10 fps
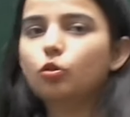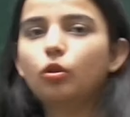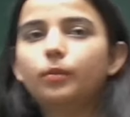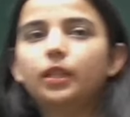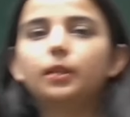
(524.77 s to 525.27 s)

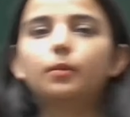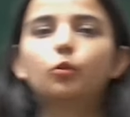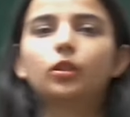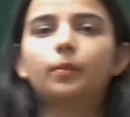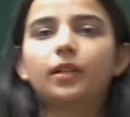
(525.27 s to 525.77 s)
हम हिंदी में
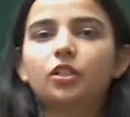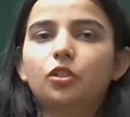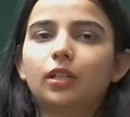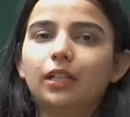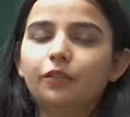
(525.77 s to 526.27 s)
बोलते हैं बड़ा
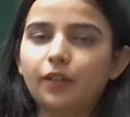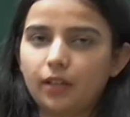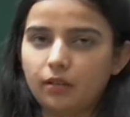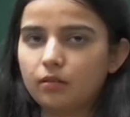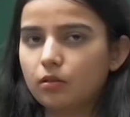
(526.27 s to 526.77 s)
शरीफ
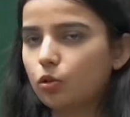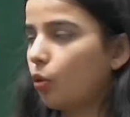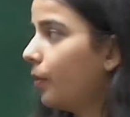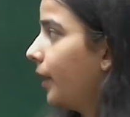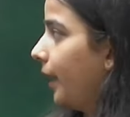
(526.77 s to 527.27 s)
है
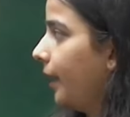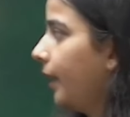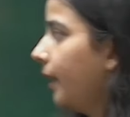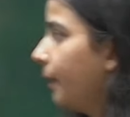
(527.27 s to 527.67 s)
सोबर है है ना